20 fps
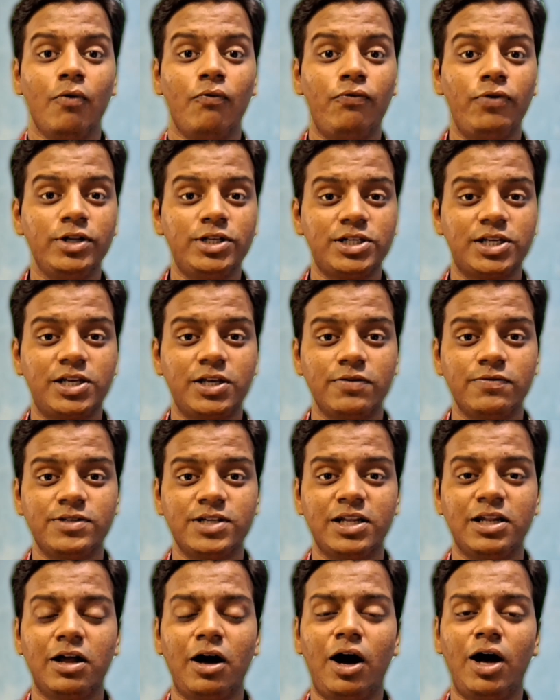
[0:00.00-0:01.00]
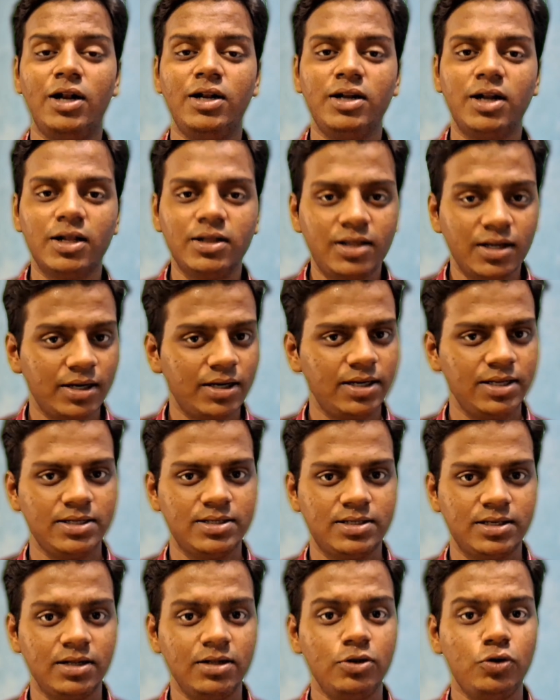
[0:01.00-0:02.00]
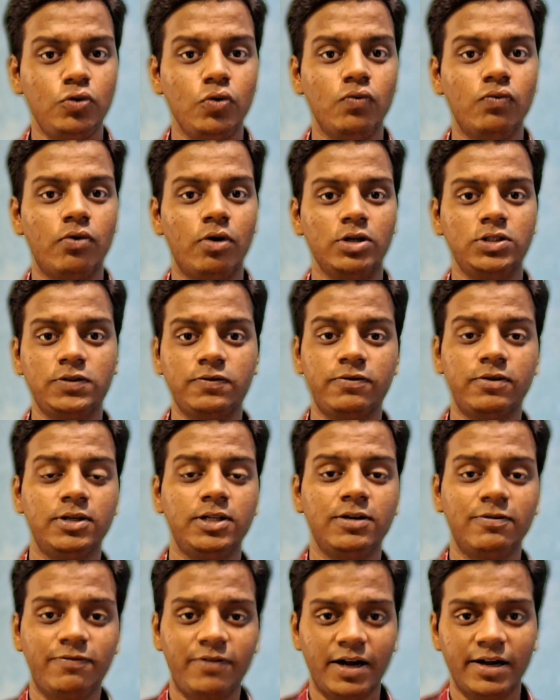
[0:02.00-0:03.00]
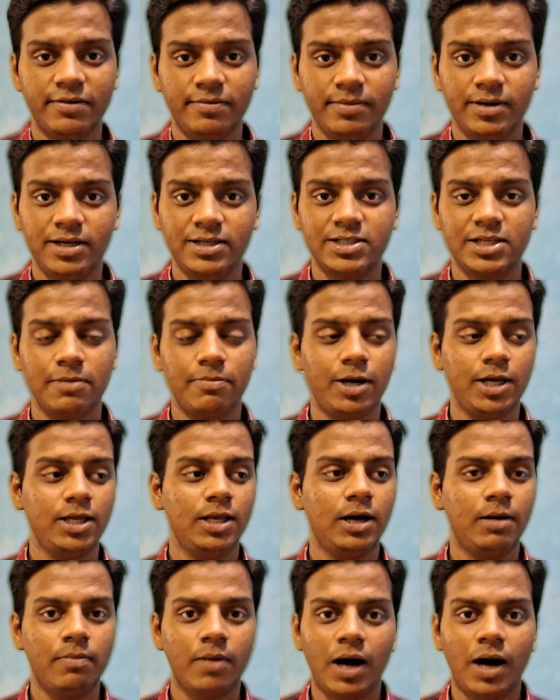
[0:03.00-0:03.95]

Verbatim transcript: विच गिव्स एन अनदर रीजन टू वॉच फॉर फाइव मिनट्स की भाई अब